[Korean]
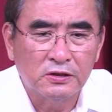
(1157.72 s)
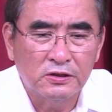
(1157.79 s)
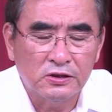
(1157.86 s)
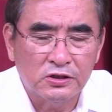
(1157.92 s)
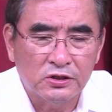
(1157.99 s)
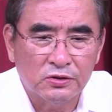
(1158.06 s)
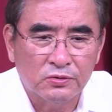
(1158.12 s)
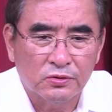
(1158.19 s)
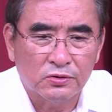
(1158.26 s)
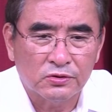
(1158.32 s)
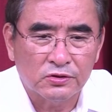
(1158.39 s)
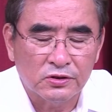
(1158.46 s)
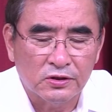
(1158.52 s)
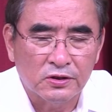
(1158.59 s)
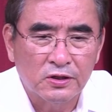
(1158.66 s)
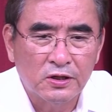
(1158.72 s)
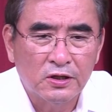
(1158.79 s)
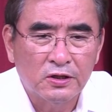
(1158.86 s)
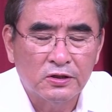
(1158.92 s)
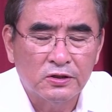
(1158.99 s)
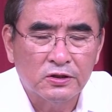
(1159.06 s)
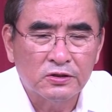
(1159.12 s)
의식으로서
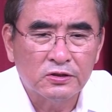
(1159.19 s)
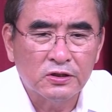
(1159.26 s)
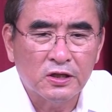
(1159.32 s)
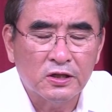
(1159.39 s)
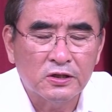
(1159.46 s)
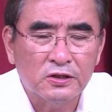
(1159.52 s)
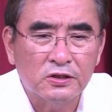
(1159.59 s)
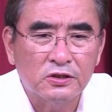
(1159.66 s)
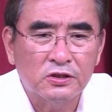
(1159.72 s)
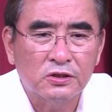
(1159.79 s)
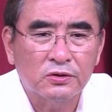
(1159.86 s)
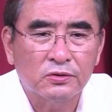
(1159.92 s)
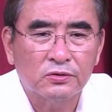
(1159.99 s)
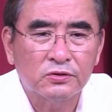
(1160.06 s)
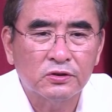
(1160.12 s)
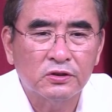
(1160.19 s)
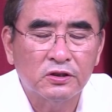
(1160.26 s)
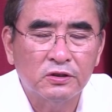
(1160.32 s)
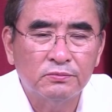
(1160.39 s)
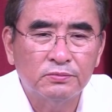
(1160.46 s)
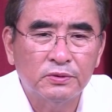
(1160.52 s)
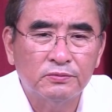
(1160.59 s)
역사 인식으로서
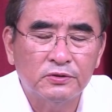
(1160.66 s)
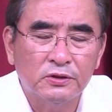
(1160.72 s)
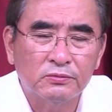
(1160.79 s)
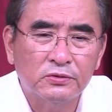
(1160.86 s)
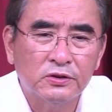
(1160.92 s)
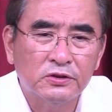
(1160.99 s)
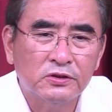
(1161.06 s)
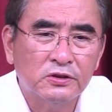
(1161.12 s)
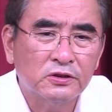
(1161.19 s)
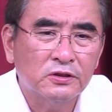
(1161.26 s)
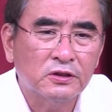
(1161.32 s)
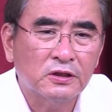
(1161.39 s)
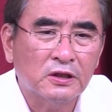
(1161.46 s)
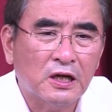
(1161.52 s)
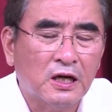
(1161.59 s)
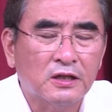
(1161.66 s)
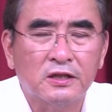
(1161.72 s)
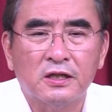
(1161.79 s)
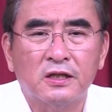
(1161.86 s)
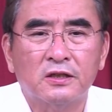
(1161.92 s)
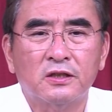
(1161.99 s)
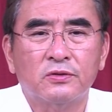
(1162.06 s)
헌법 전문은 저는
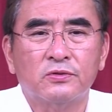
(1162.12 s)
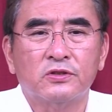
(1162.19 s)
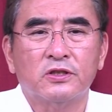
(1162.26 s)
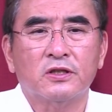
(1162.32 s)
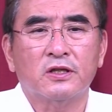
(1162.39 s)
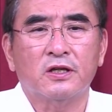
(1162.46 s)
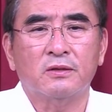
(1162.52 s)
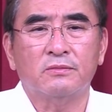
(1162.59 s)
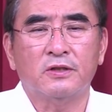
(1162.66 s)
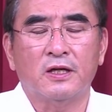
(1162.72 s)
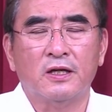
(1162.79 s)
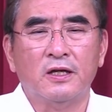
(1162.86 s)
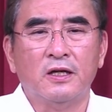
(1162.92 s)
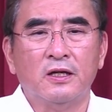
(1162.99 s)
타당하다고 생각합니다.